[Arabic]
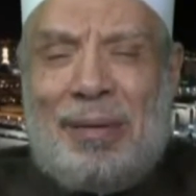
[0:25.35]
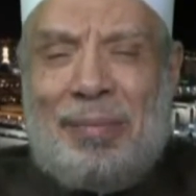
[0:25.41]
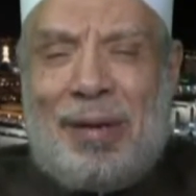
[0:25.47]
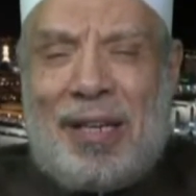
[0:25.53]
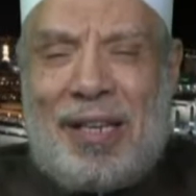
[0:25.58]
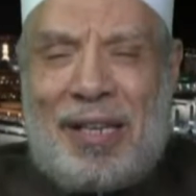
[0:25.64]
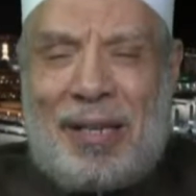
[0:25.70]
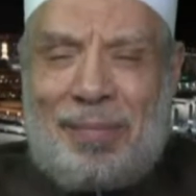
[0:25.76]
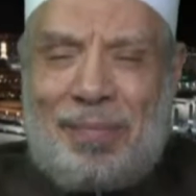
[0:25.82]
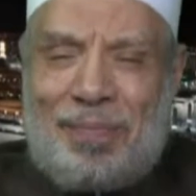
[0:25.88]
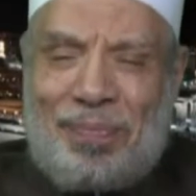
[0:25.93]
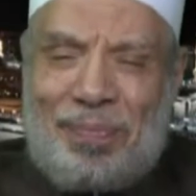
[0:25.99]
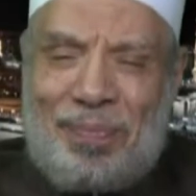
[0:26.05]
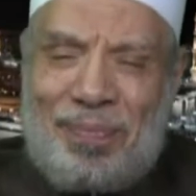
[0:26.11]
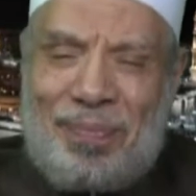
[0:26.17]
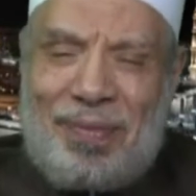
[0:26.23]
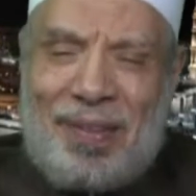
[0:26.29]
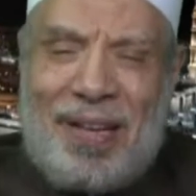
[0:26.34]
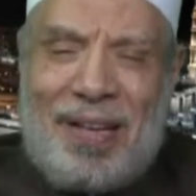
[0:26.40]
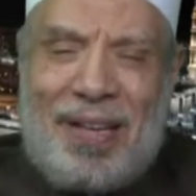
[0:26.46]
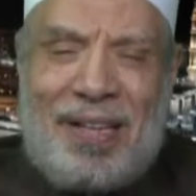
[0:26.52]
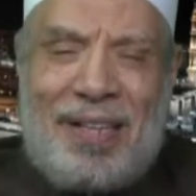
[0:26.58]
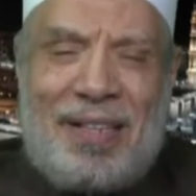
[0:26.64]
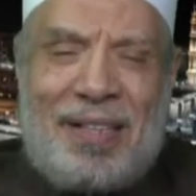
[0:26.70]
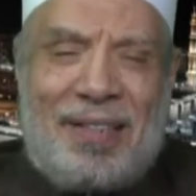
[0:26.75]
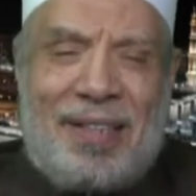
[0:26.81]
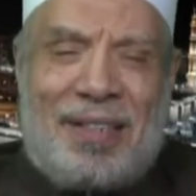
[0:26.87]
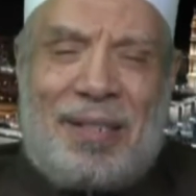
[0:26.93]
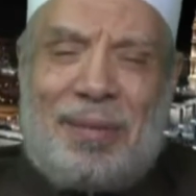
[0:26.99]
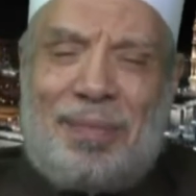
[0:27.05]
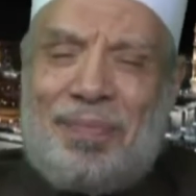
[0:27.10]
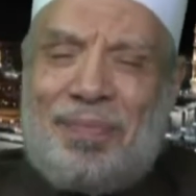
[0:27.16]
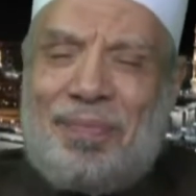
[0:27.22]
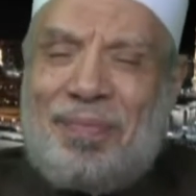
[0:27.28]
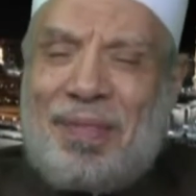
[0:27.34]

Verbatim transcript: قبلهم طيب